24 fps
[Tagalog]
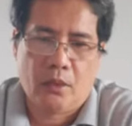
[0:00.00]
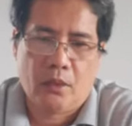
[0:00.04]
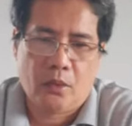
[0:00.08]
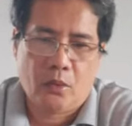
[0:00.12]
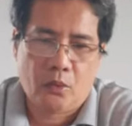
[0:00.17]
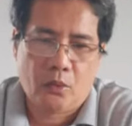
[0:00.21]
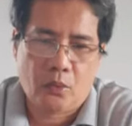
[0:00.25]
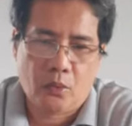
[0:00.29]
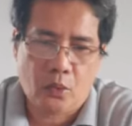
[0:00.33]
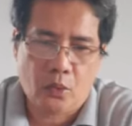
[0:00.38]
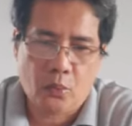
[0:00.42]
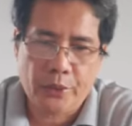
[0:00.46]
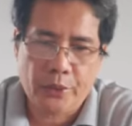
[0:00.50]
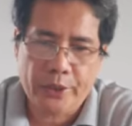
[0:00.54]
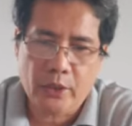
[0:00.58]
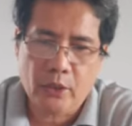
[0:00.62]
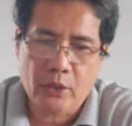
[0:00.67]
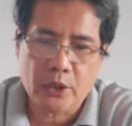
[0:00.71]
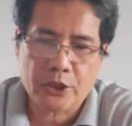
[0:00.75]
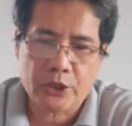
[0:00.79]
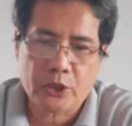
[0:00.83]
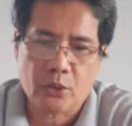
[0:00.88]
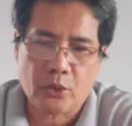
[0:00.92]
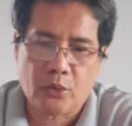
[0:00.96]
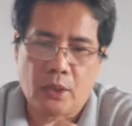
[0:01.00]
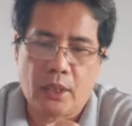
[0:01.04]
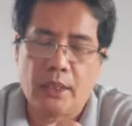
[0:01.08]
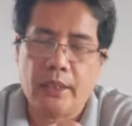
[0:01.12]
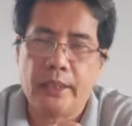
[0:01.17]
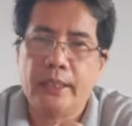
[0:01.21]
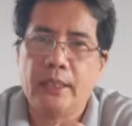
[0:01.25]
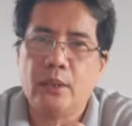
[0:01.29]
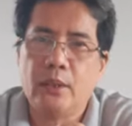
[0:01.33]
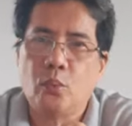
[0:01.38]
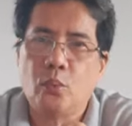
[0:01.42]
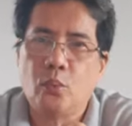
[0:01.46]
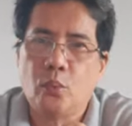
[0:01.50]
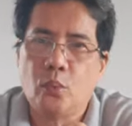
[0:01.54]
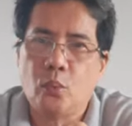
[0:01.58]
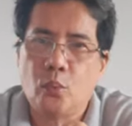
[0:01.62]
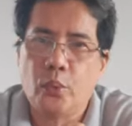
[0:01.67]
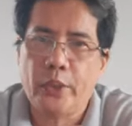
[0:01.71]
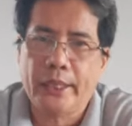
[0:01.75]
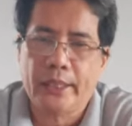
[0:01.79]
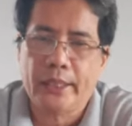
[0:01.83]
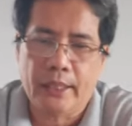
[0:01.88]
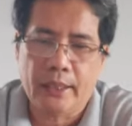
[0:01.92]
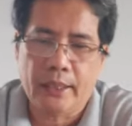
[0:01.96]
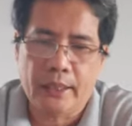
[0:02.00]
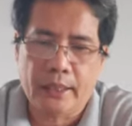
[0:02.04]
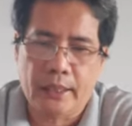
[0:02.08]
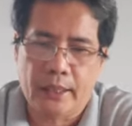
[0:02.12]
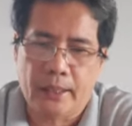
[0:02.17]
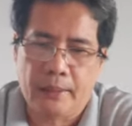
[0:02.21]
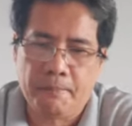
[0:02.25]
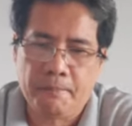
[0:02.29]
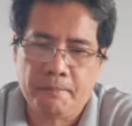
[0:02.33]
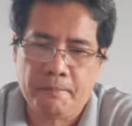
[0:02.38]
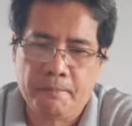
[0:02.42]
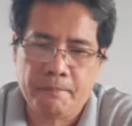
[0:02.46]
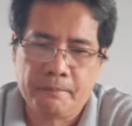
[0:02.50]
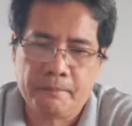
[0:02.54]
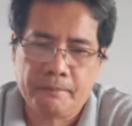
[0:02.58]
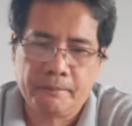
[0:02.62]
For we also are in weak in him,